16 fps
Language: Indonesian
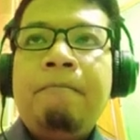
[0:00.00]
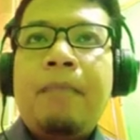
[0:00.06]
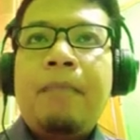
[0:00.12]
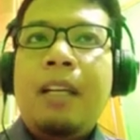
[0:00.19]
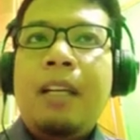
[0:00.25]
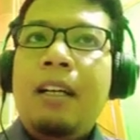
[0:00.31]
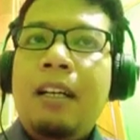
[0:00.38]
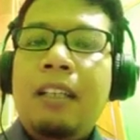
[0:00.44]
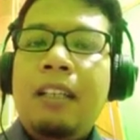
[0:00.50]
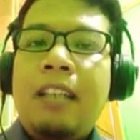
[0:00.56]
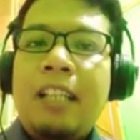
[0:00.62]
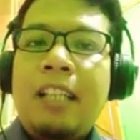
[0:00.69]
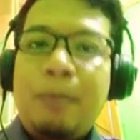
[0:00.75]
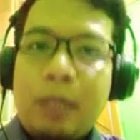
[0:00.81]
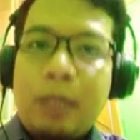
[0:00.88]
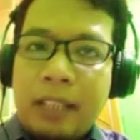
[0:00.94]
e,
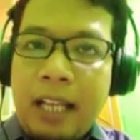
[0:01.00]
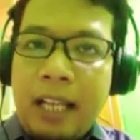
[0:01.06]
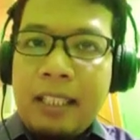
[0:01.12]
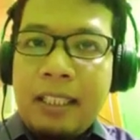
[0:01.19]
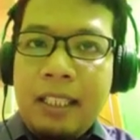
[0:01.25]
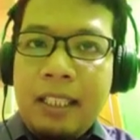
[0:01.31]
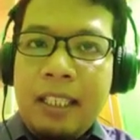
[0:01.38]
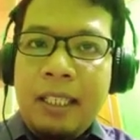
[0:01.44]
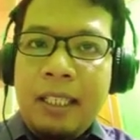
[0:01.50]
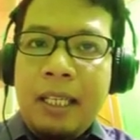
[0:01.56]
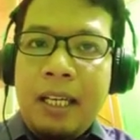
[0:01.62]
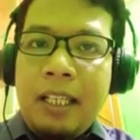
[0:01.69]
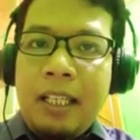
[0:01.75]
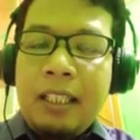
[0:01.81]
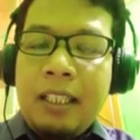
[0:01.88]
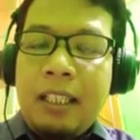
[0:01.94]
transportasi,
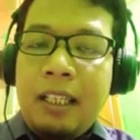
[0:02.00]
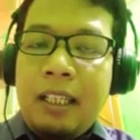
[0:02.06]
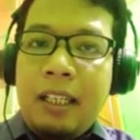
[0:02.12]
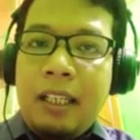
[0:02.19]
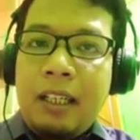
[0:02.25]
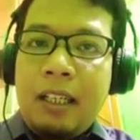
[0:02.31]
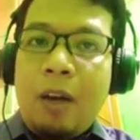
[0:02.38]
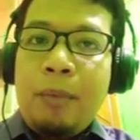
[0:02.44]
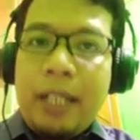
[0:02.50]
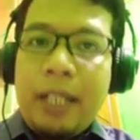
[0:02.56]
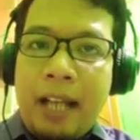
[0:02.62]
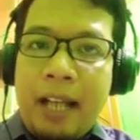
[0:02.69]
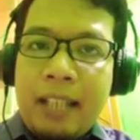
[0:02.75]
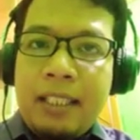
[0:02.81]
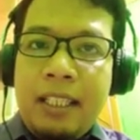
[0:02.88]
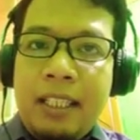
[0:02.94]

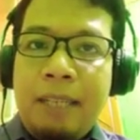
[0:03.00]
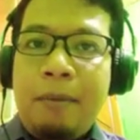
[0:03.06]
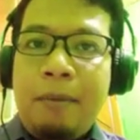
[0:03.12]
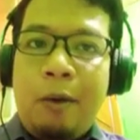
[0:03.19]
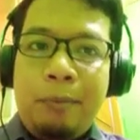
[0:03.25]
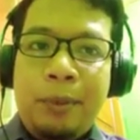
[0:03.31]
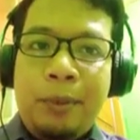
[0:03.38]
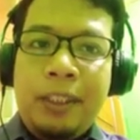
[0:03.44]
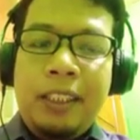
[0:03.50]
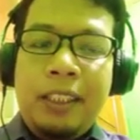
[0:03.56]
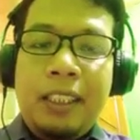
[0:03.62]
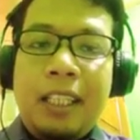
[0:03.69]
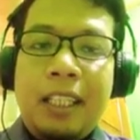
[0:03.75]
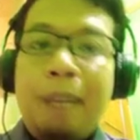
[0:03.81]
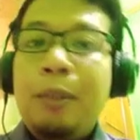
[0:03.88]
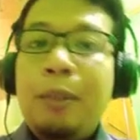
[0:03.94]
komunikasi maupun
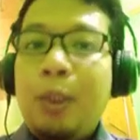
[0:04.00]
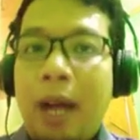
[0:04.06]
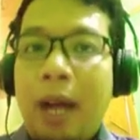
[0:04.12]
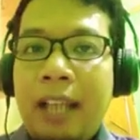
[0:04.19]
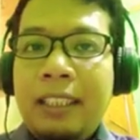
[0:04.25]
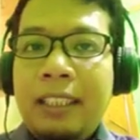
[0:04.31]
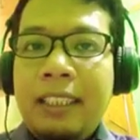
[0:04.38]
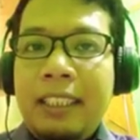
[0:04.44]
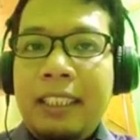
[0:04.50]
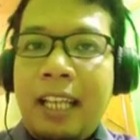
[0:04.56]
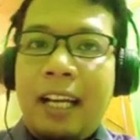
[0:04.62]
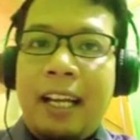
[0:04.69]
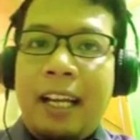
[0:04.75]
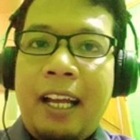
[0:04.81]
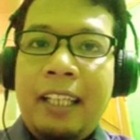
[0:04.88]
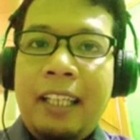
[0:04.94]
kebutuhan yang
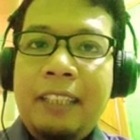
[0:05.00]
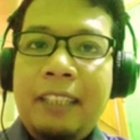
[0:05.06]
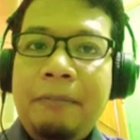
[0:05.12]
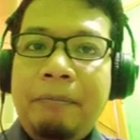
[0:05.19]
lain.